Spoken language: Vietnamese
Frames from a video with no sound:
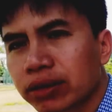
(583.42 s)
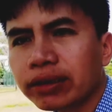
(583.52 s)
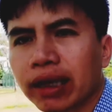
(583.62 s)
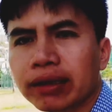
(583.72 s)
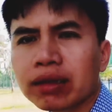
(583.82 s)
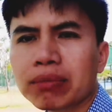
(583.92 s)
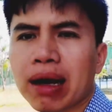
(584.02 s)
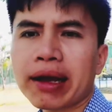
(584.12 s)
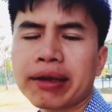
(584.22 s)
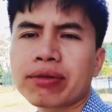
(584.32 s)
tranh thương
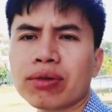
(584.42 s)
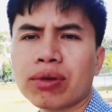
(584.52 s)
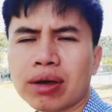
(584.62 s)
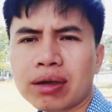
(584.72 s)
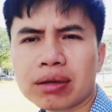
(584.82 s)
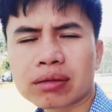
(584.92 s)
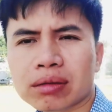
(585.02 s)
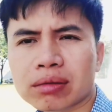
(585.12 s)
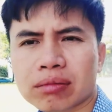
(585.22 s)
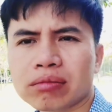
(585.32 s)
mại của
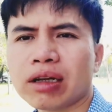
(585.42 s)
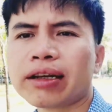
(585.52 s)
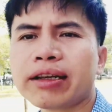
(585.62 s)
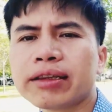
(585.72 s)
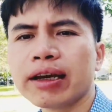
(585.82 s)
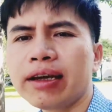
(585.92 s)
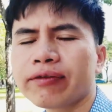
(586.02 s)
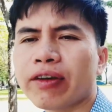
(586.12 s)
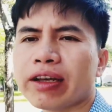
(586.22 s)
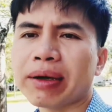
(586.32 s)
nền kinh tế
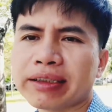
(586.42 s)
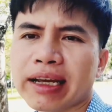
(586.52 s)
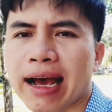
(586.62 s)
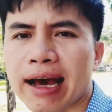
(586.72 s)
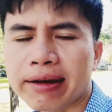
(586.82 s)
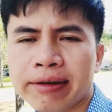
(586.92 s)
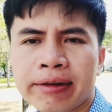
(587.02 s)
về mặt dài hạn